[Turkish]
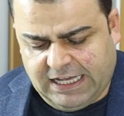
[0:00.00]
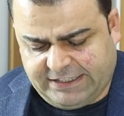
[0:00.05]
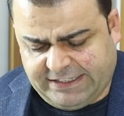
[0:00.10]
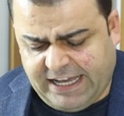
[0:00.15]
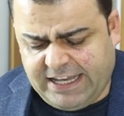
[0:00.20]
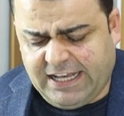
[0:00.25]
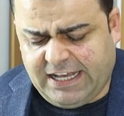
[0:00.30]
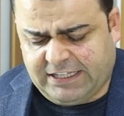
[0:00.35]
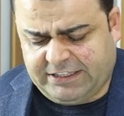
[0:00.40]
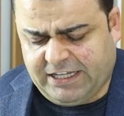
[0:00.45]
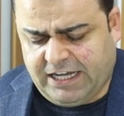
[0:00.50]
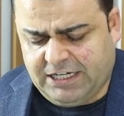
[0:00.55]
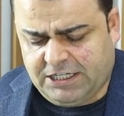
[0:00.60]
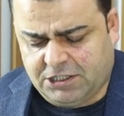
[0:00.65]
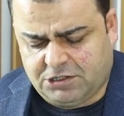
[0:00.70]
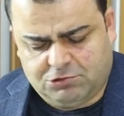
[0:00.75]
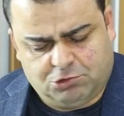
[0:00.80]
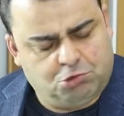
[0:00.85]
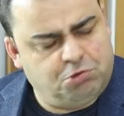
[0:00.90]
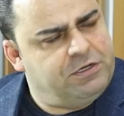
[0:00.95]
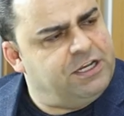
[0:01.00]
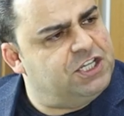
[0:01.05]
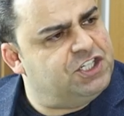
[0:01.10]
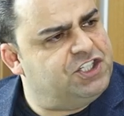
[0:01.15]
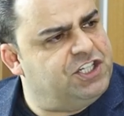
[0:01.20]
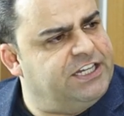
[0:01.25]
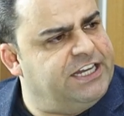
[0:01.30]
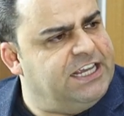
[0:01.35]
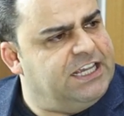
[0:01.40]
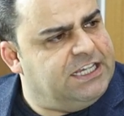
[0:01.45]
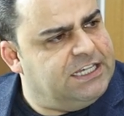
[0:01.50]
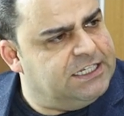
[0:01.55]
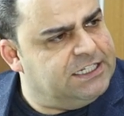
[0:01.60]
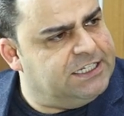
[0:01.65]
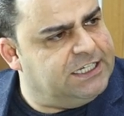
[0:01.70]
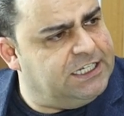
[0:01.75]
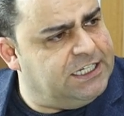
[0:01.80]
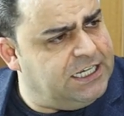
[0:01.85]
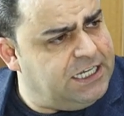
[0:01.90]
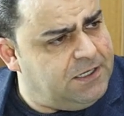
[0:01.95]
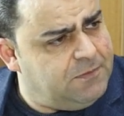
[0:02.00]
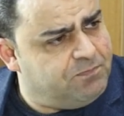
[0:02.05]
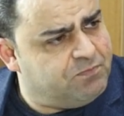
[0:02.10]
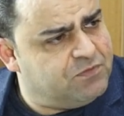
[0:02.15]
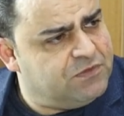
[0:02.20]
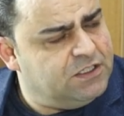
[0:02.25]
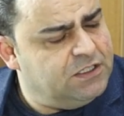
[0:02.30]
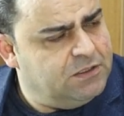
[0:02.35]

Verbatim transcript: aday adaylık süreciyle ilgili